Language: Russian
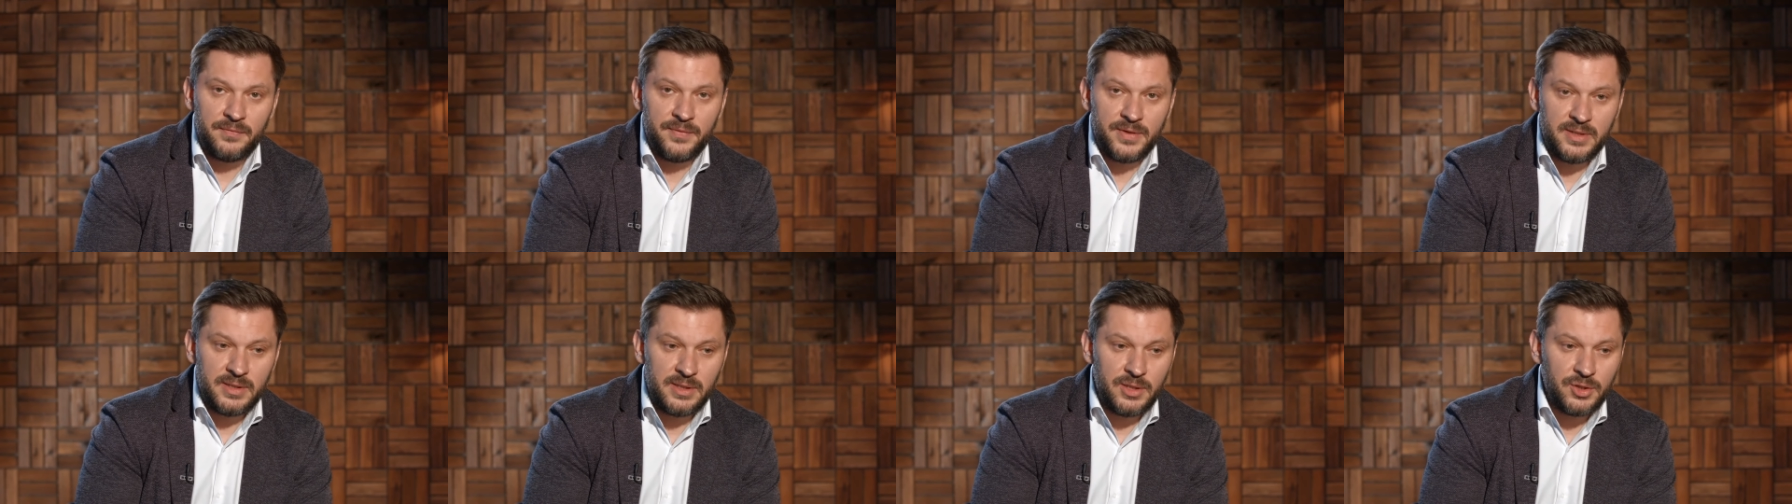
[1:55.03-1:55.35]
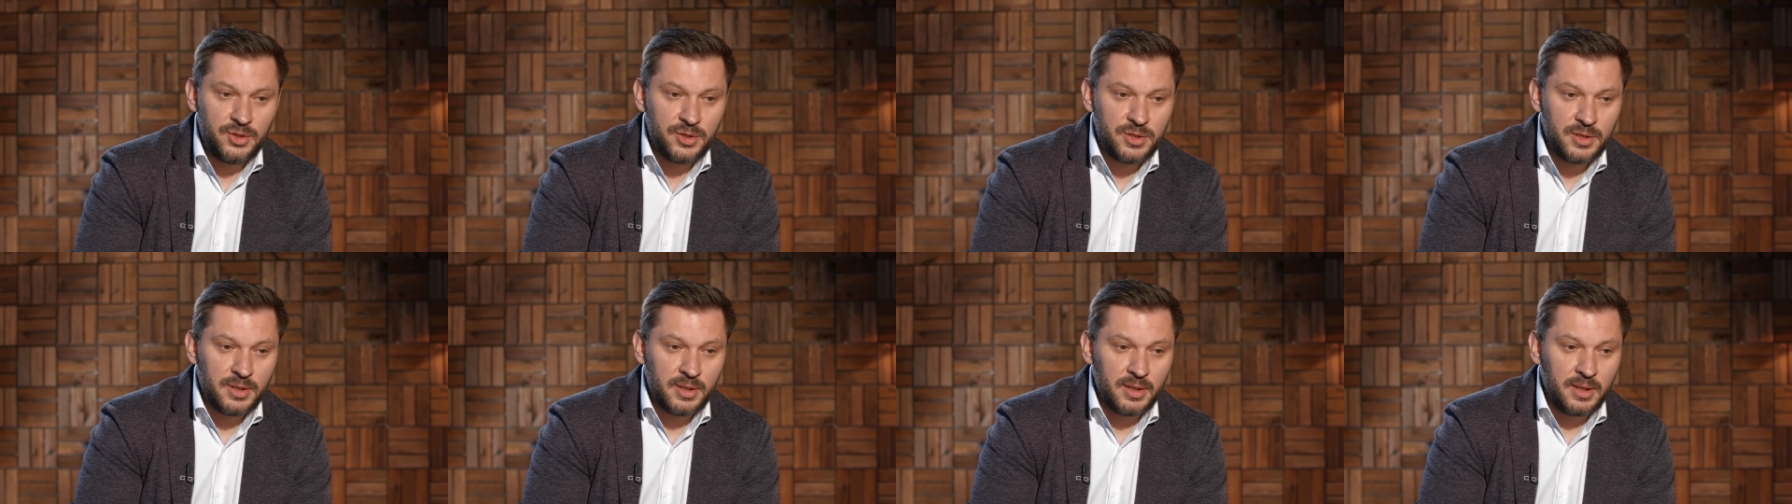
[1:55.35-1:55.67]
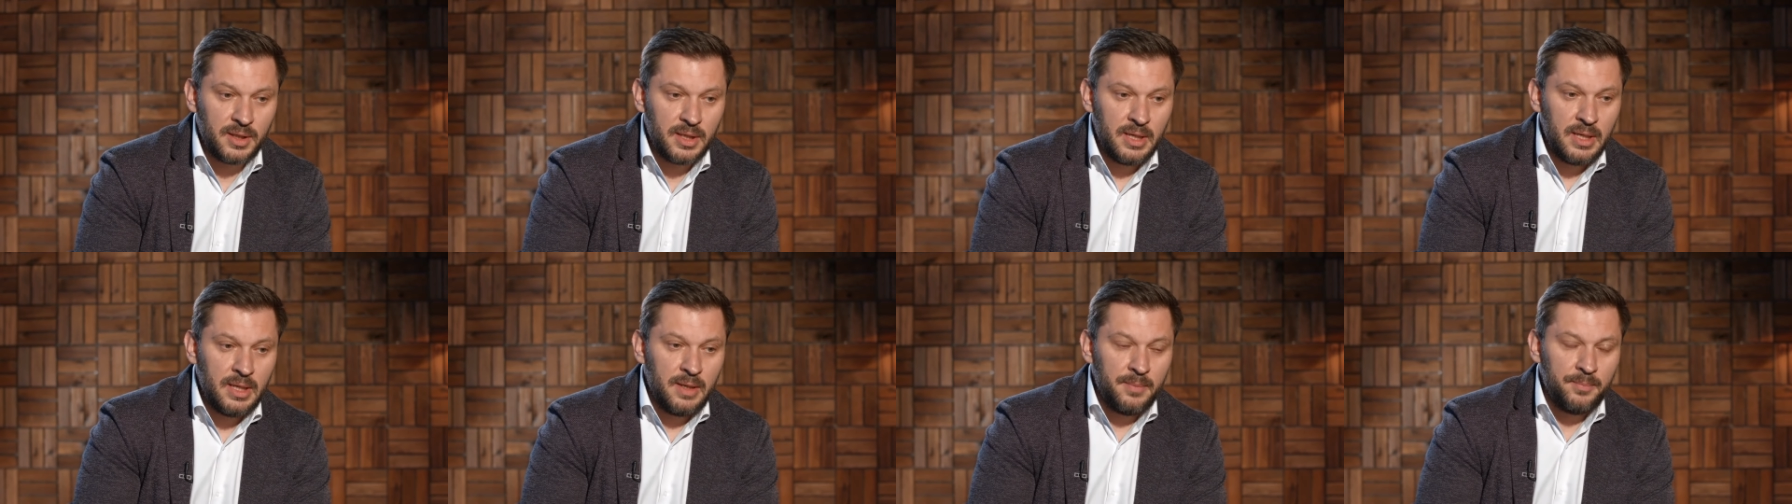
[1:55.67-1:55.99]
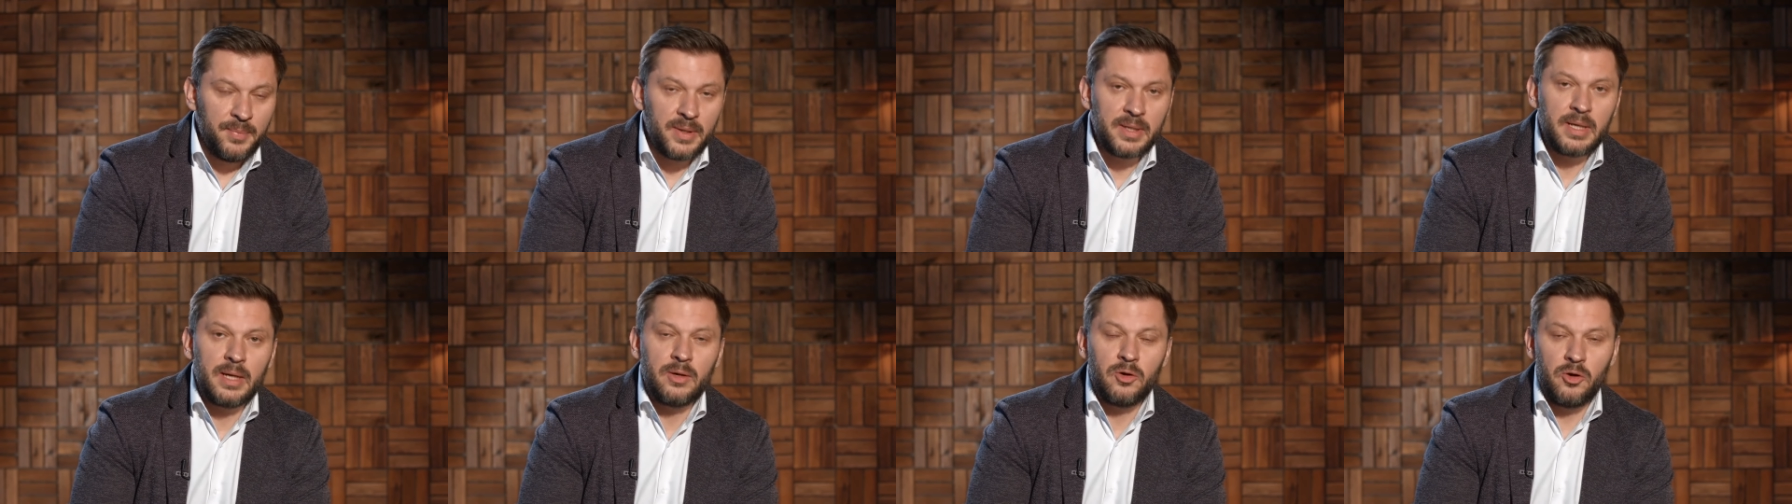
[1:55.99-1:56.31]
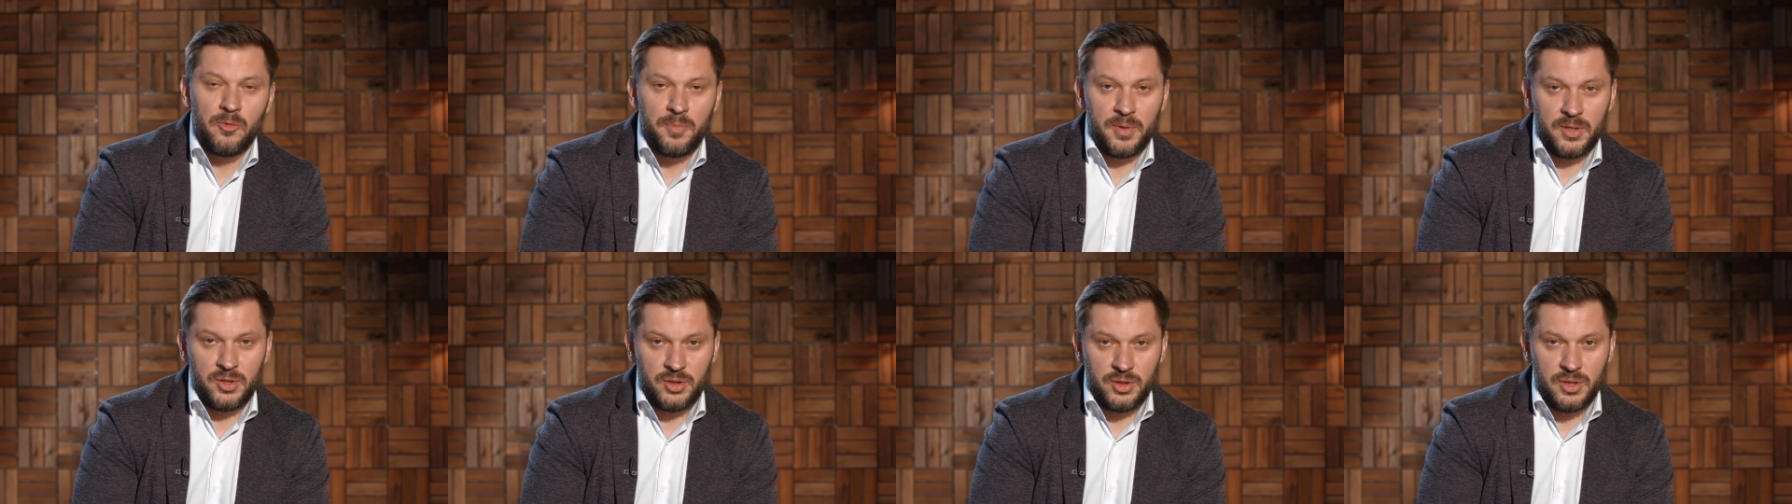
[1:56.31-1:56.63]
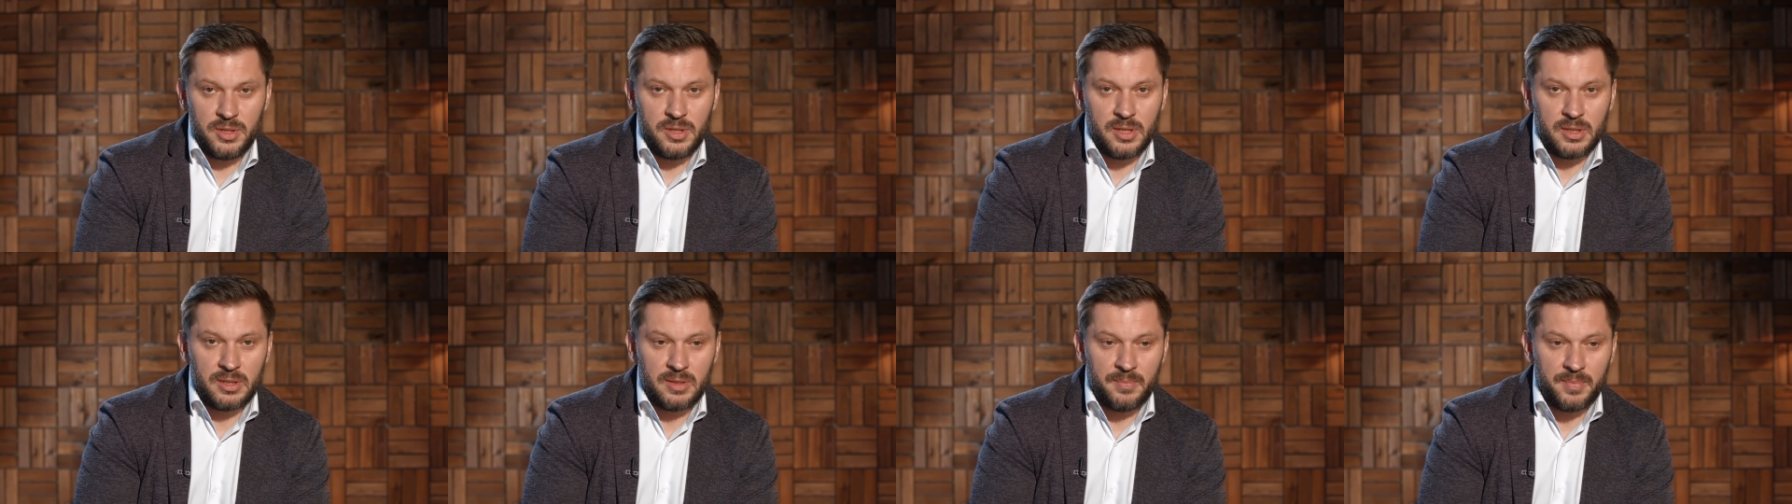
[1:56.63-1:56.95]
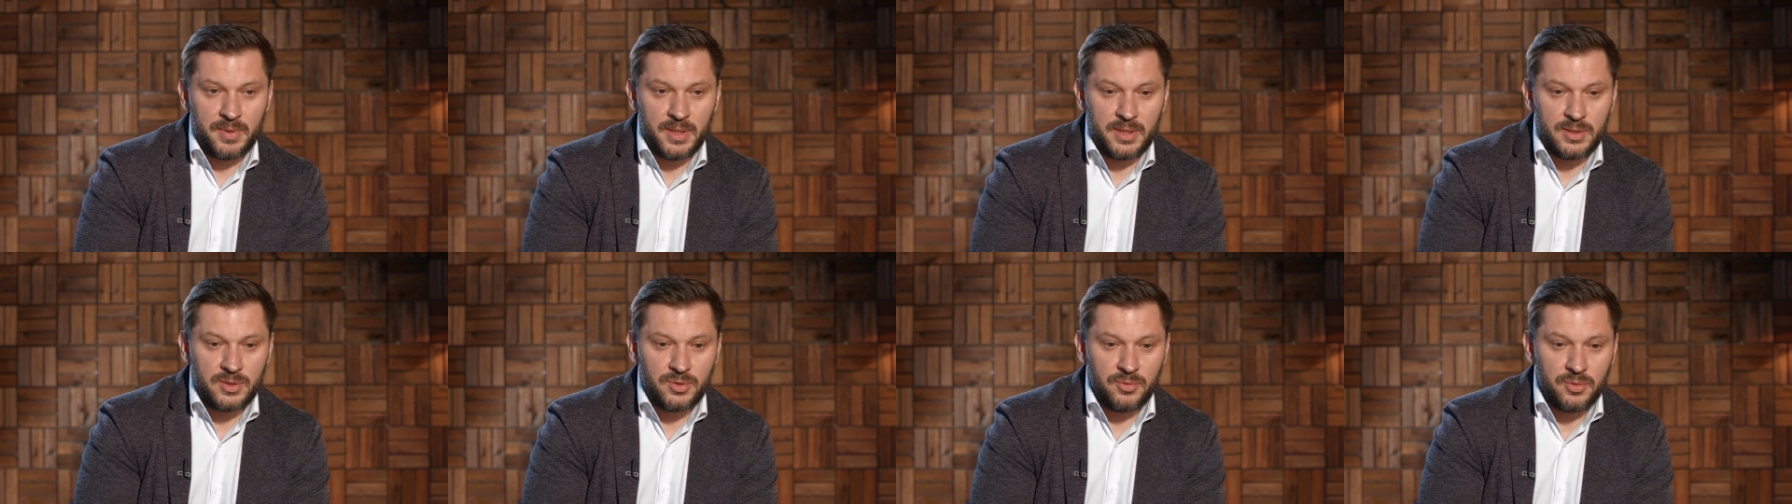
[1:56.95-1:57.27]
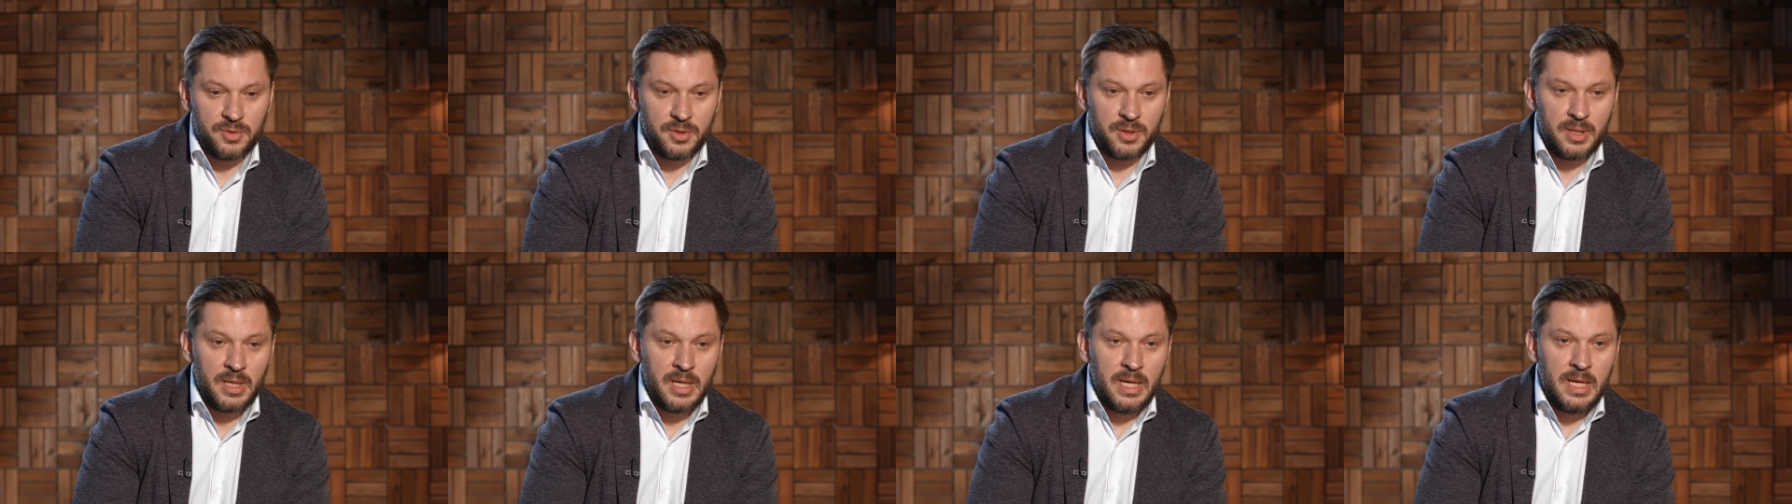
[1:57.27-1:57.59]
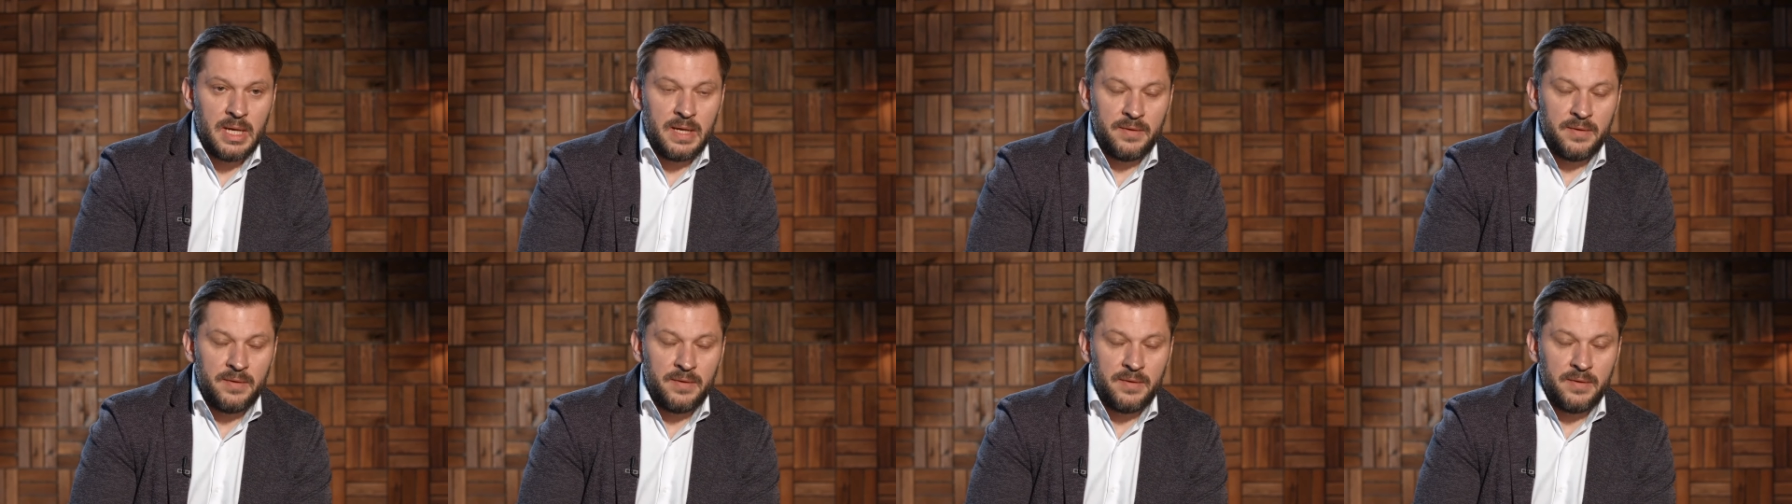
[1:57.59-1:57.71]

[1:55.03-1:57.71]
и физических, по какой причине это происходит.